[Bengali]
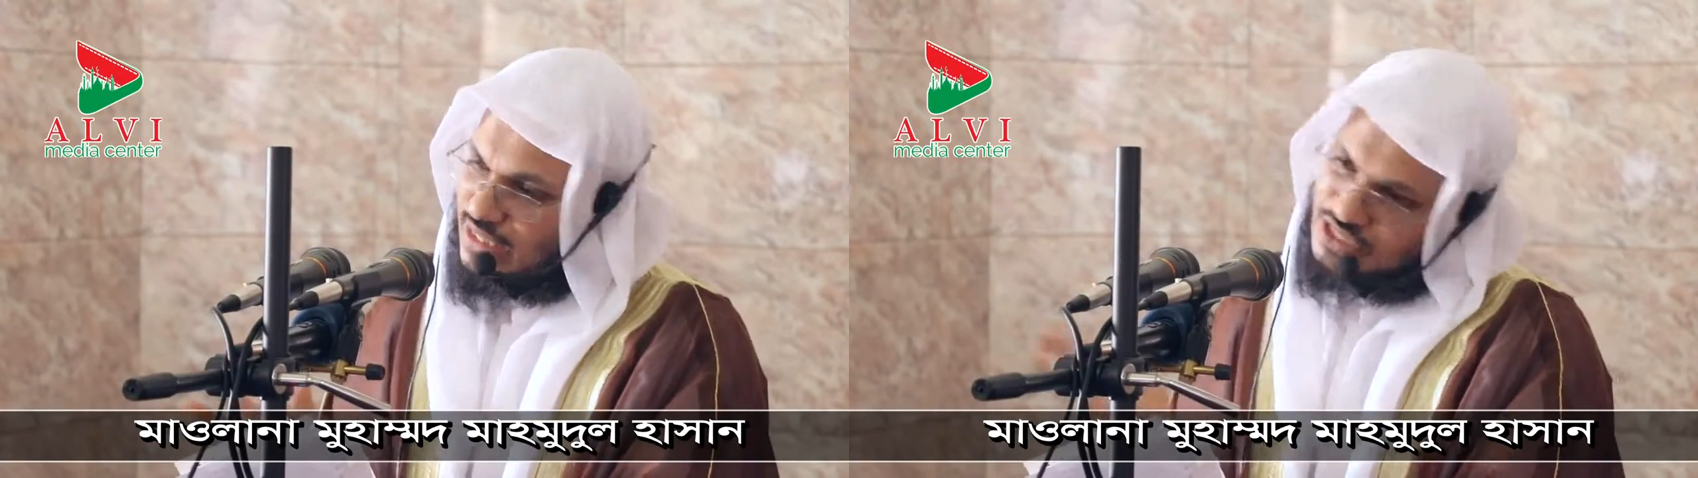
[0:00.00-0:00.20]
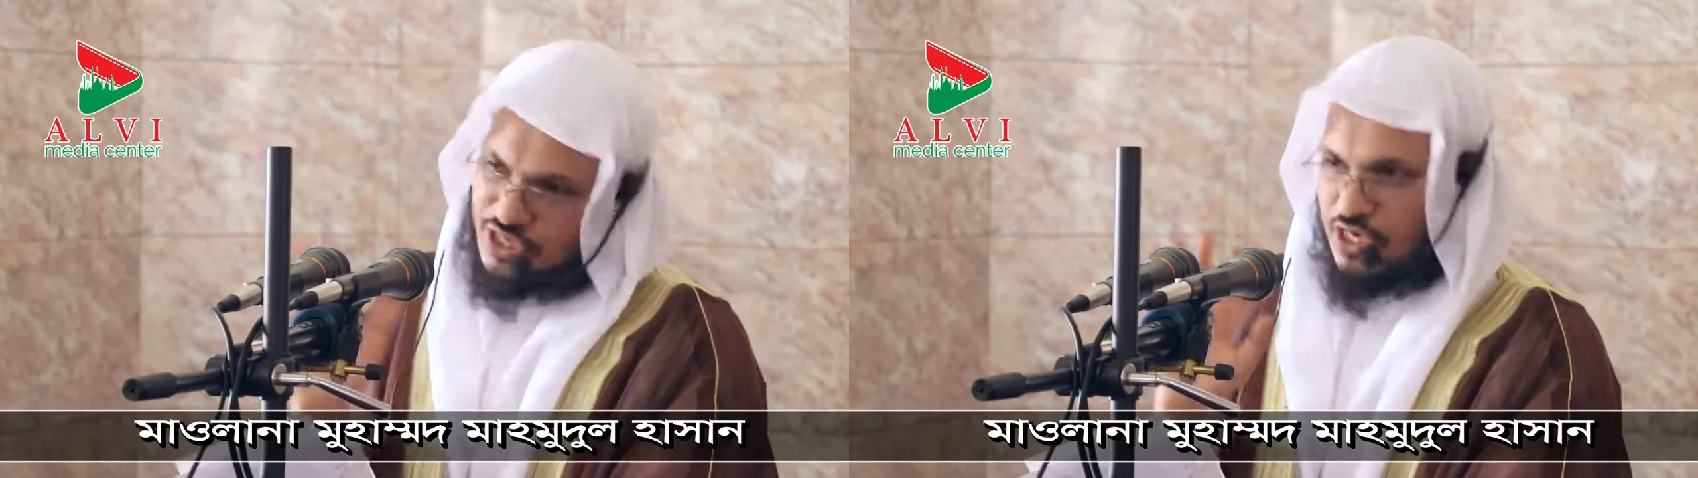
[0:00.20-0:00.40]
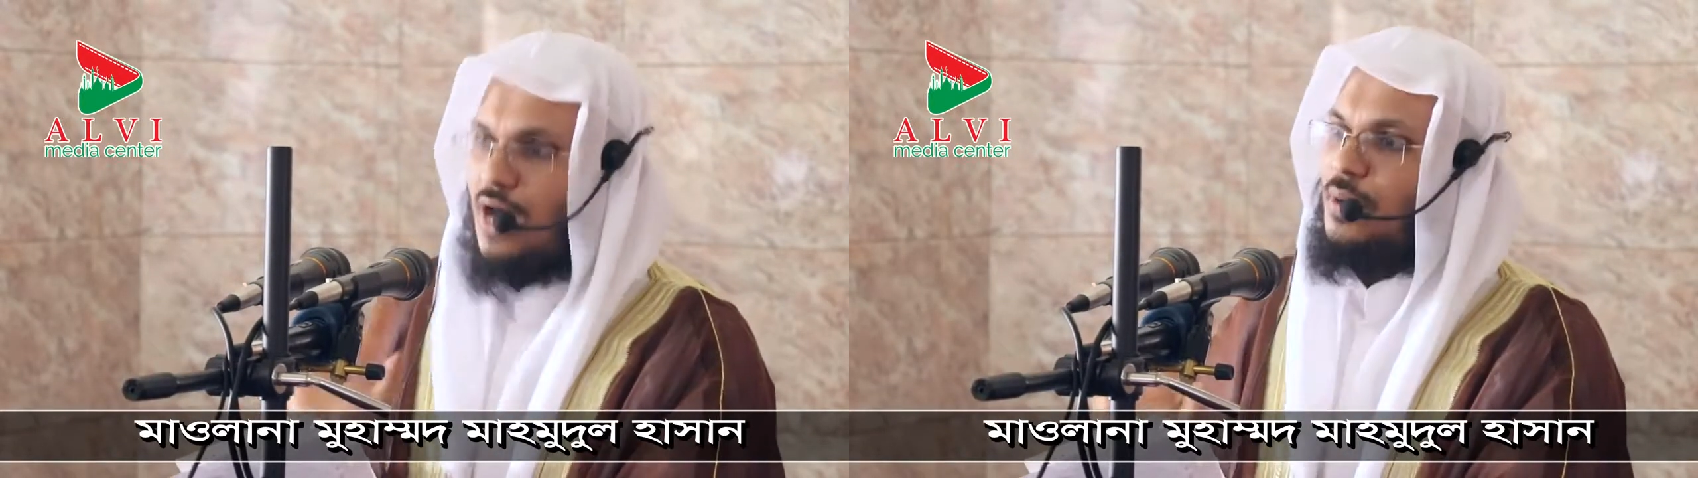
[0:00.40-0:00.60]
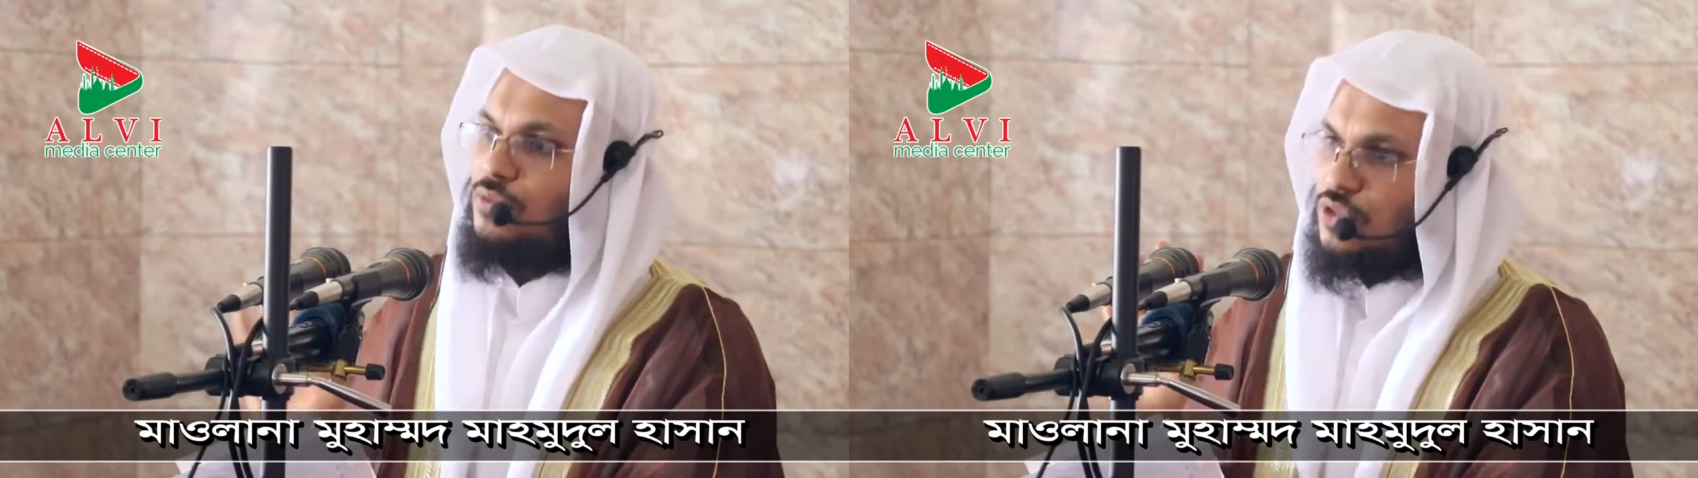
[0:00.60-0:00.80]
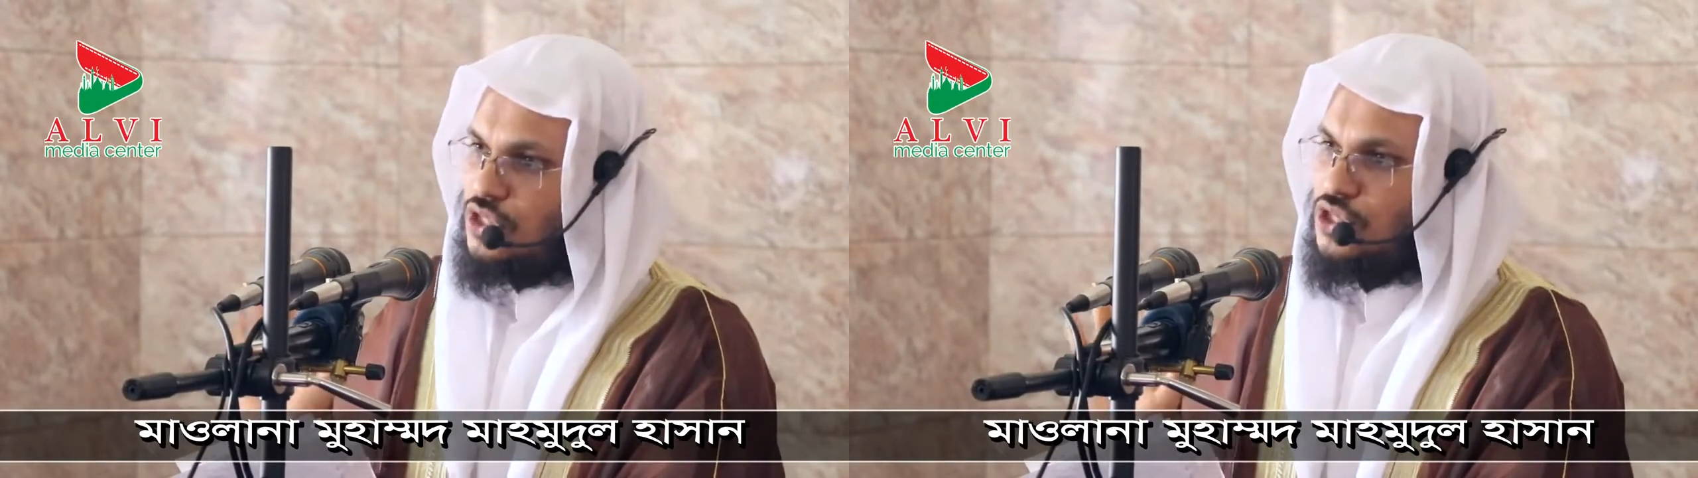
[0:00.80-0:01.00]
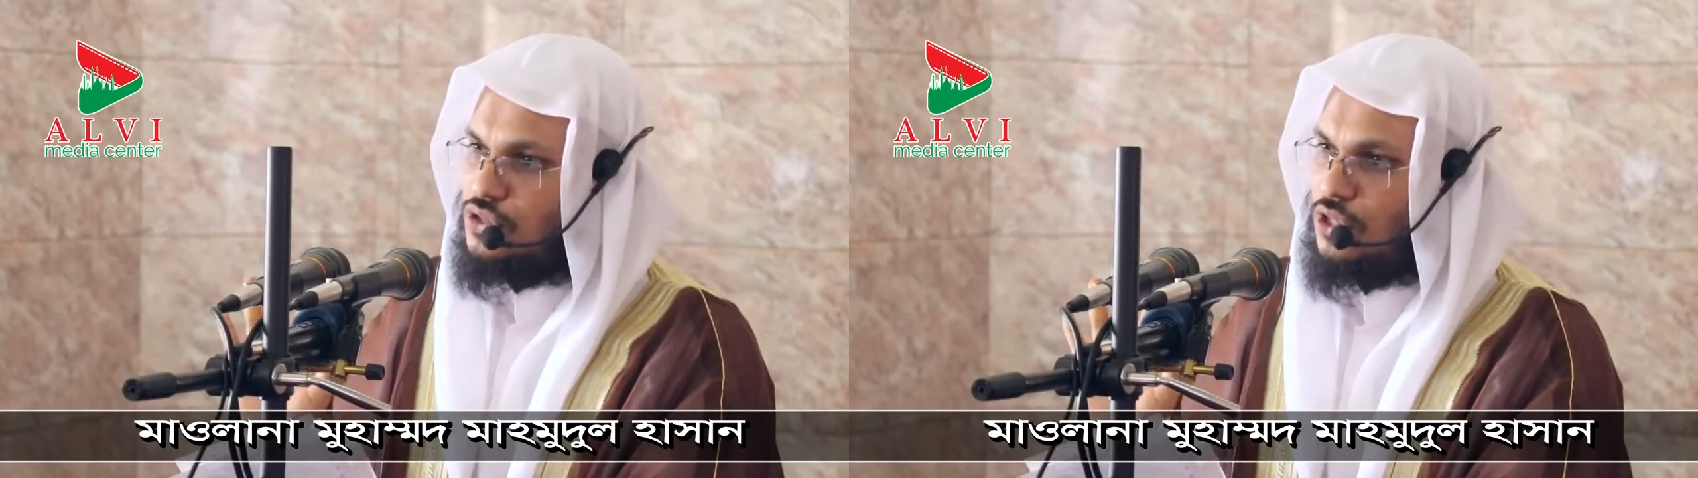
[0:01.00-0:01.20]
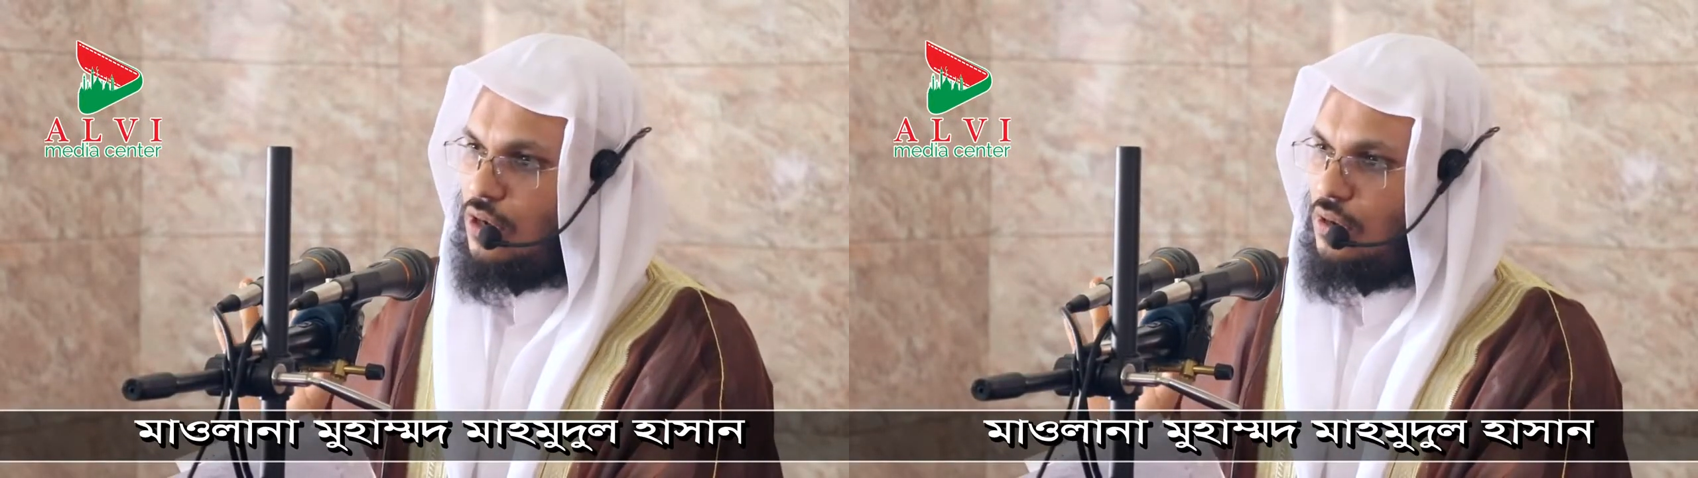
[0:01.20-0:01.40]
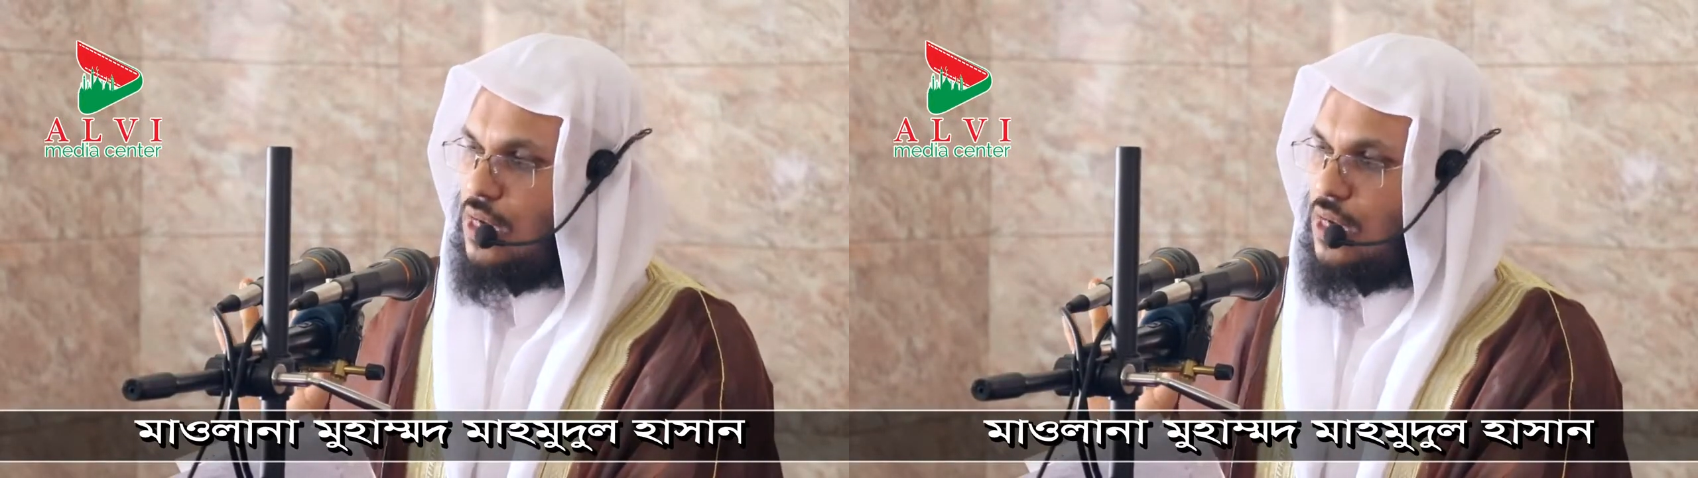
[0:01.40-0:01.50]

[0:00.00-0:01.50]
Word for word: সেটা আমার উদ্দেশ্য ছিল